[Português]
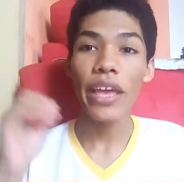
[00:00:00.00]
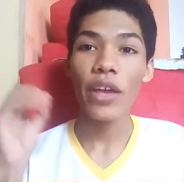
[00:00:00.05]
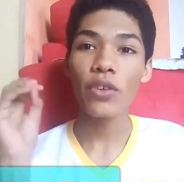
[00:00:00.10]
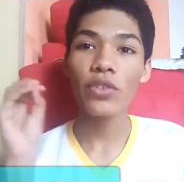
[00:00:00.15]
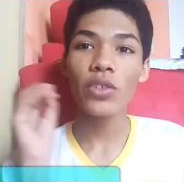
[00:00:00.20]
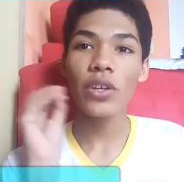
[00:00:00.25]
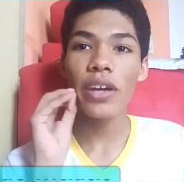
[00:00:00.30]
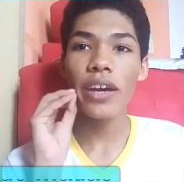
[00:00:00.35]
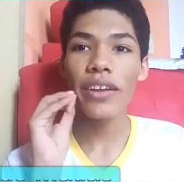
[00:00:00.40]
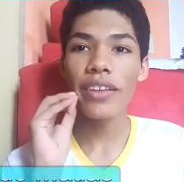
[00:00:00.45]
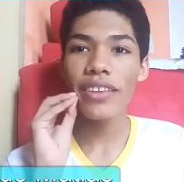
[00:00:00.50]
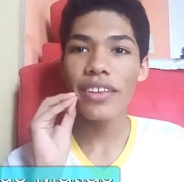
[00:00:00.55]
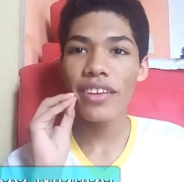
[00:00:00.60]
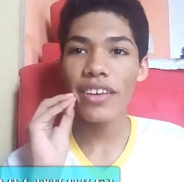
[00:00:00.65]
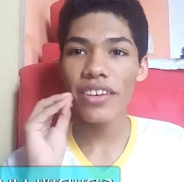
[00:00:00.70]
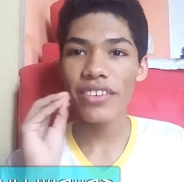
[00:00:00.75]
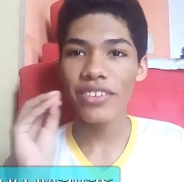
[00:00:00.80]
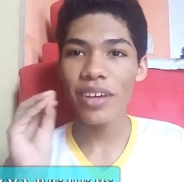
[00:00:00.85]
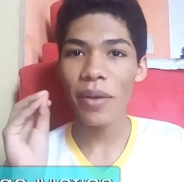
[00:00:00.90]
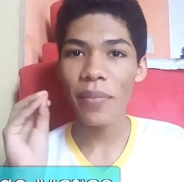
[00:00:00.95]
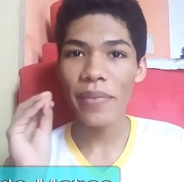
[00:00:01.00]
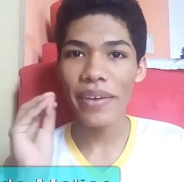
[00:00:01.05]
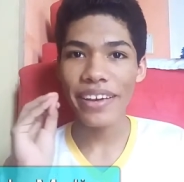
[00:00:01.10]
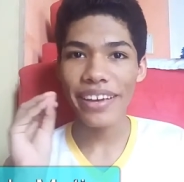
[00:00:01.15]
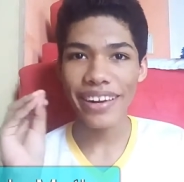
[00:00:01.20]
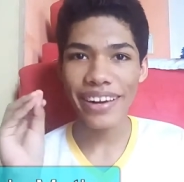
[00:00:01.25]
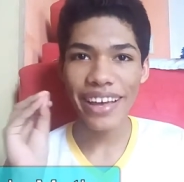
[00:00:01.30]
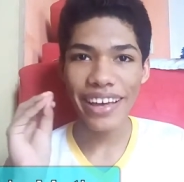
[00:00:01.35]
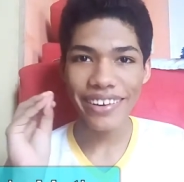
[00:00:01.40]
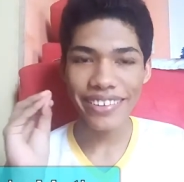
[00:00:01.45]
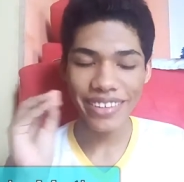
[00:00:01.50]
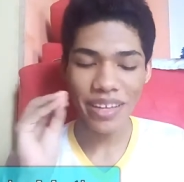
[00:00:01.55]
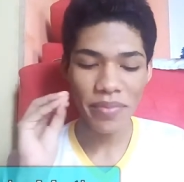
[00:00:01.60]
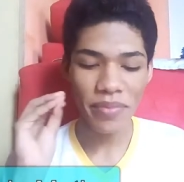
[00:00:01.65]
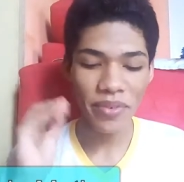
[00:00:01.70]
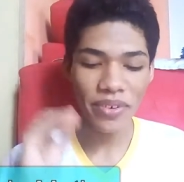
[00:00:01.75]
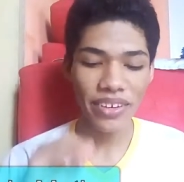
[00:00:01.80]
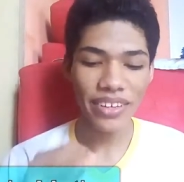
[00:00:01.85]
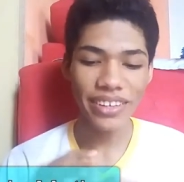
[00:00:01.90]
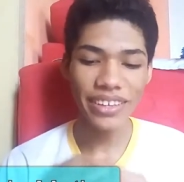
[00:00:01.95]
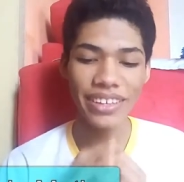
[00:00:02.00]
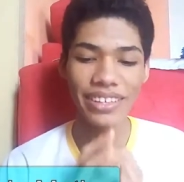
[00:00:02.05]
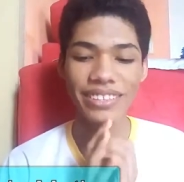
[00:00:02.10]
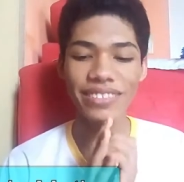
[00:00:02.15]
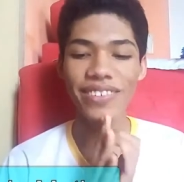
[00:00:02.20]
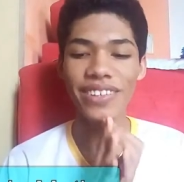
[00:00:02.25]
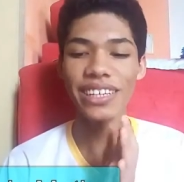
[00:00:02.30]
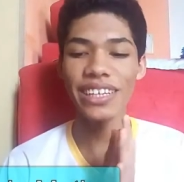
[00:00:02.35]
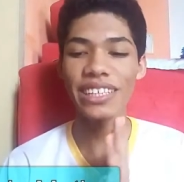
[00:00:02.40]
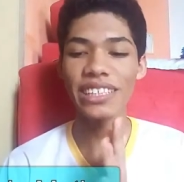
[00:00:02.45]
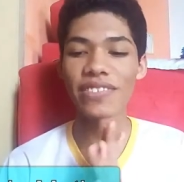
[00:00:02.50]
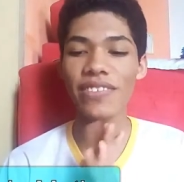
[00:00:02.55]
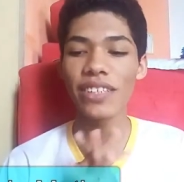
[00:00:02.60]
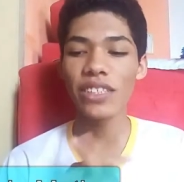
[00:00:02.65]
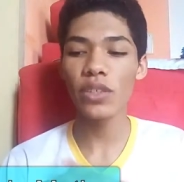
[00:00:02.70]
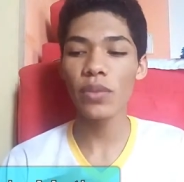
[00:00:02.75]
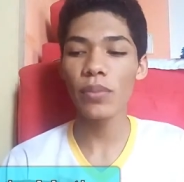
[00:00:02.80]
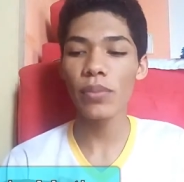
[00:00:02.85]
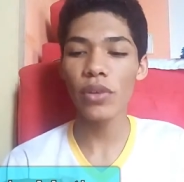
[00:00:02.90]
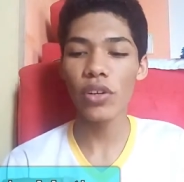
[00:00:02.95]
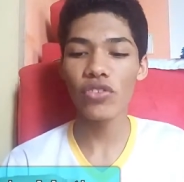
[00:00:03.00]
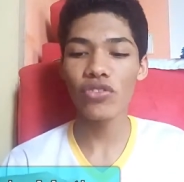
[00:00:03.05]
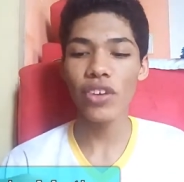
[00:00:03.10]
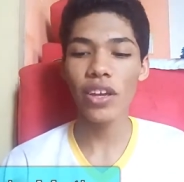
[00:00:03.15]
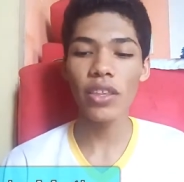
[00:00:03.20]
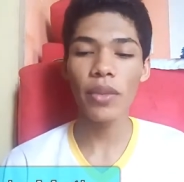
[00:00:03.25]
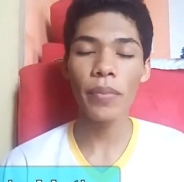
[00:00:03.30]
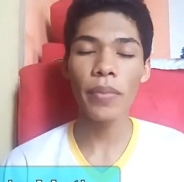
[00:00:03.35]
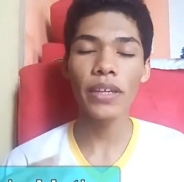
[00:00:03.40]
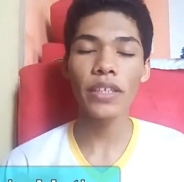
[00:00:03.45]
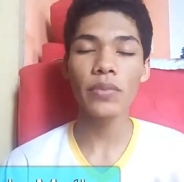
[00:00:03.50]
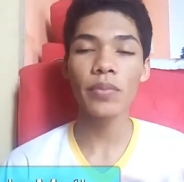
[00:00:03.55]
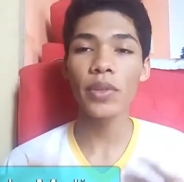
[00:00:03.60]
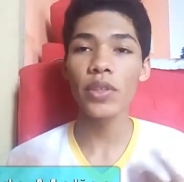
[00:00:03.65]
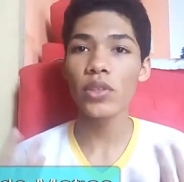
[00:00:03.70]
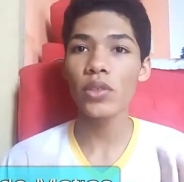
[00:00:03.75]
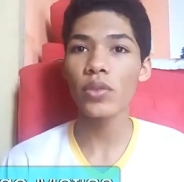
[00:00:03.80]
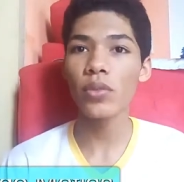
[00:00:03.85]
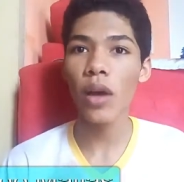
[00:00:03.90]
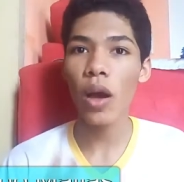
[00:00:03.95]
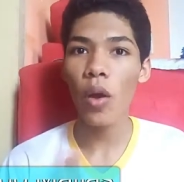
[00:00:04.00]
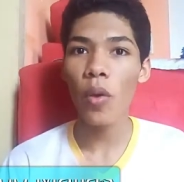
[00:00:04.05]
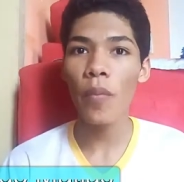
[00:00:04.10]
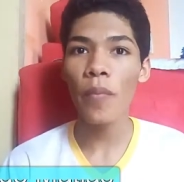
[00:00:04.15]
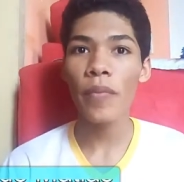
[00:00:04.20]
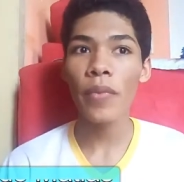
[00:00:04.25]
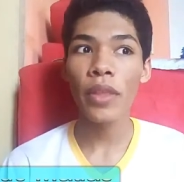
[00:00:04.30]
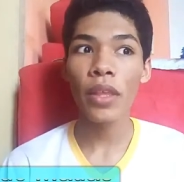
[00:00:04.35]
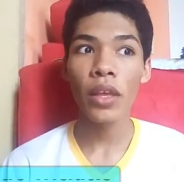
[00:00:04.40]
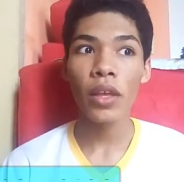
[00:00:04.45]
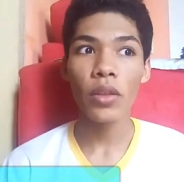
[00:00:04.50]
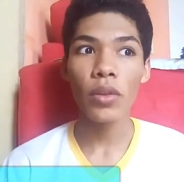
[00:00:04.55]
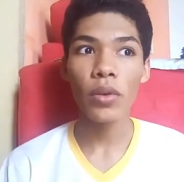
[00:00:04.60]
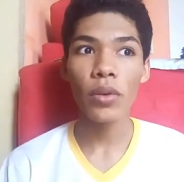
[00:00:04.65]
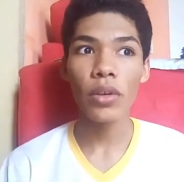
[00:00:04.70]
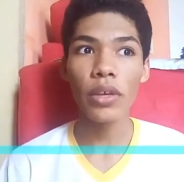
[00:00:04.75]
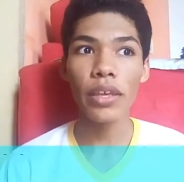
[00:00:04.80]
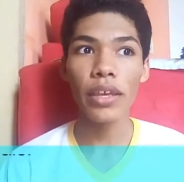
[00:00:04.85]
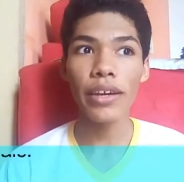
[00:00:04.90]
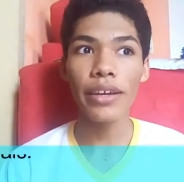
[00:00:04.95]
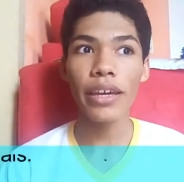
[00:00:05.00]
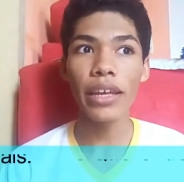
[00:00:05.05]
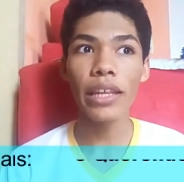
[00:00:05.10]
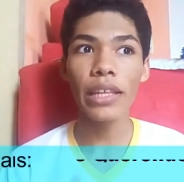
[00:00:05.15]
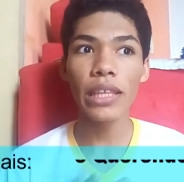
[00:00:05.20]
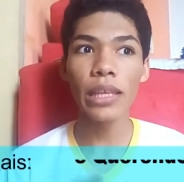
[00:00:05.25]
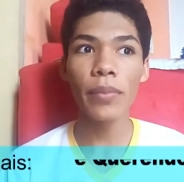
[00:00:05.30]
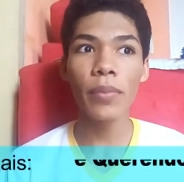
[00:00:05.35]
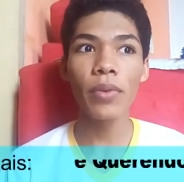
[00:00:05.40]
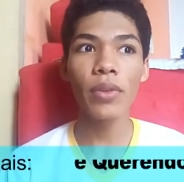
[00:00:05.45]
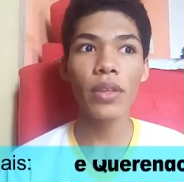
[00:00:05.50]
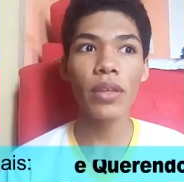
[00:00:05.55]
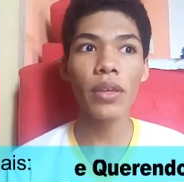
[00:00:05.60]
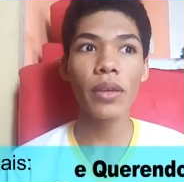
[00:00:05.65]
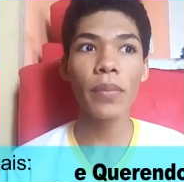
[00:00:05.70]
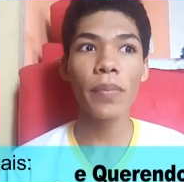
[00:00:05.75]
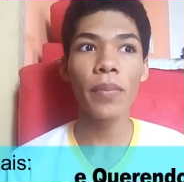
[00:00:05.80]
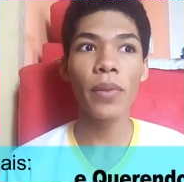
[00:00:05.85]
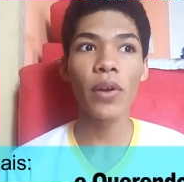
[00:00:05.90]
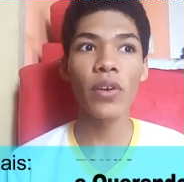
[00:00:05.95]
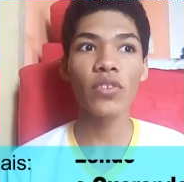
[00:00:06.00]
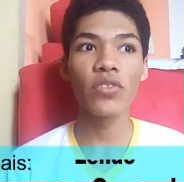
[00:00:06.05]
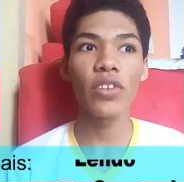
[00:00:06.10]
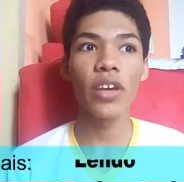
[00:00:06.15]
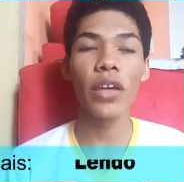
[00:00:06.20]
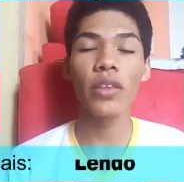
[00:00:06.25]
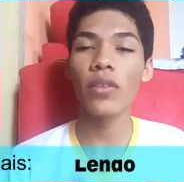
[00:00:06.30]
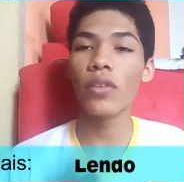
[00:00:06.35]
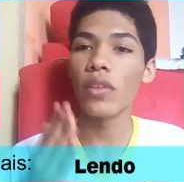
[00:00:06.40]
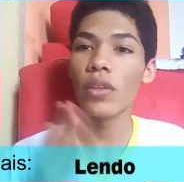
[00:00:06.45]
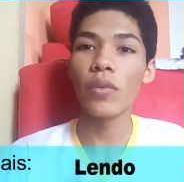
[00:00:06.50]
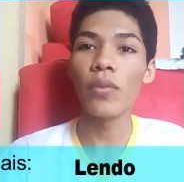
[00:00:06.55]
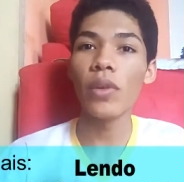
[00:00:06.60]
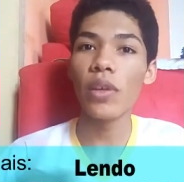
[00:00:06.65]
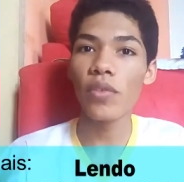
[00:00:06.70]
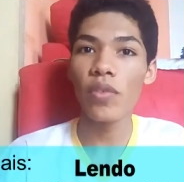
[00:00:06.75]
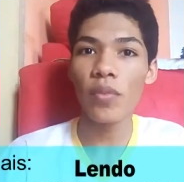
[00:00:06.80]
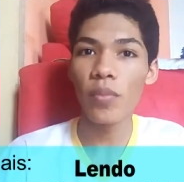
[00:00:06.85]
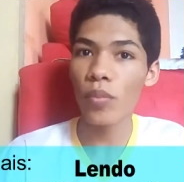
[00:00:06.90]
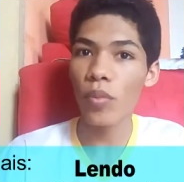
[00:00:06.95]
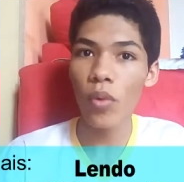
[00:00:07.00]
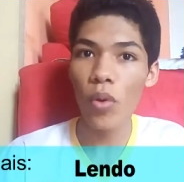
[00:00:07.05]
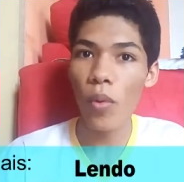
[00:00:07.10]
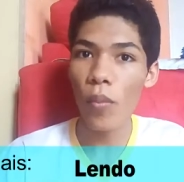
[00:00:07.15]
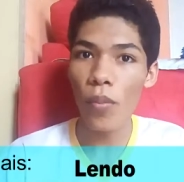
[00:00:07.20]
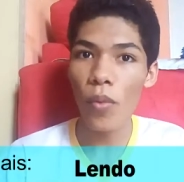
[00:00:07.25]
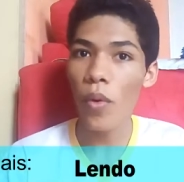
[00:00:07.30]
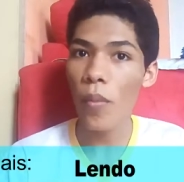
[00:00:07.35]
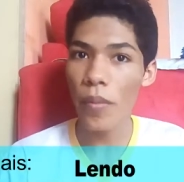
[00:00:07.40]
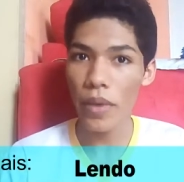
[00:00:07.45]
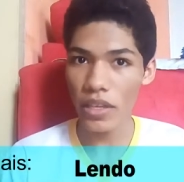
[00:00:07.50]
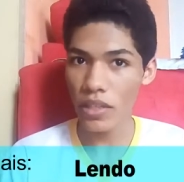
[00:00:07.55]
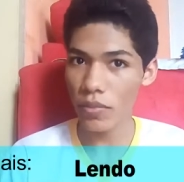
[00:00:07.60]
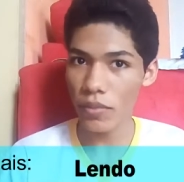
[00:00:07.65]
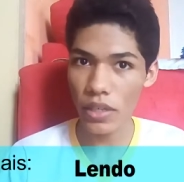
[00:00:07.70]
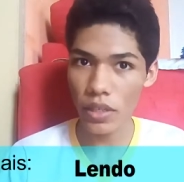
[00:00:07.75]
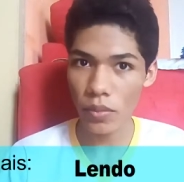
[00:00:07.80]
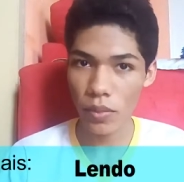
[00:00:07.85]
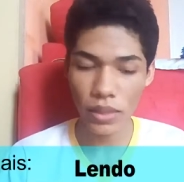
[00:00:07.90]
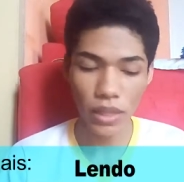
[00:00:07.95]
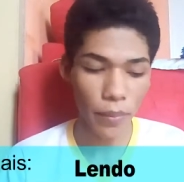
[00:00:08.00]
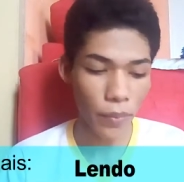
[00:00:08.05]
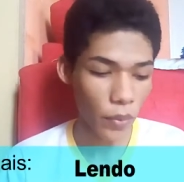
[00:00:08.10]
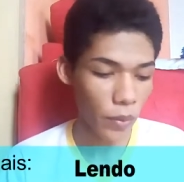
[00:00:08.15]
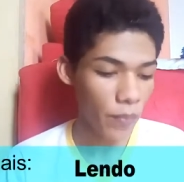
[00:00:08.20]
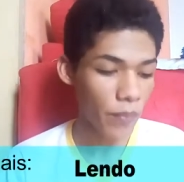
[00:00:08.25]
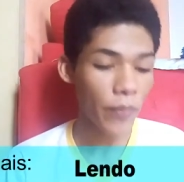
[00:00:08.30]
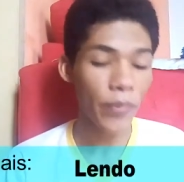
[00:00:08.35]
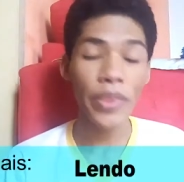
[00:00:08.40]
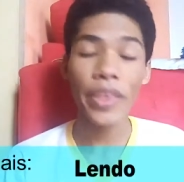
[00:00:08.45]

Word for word: Eu só quero deixar bem claro, tá bom? Que esse vai, esse vai ser um projeto mais pessoal do que aquele tipo de projeto de um livro por, por mês mesmo, tá bom?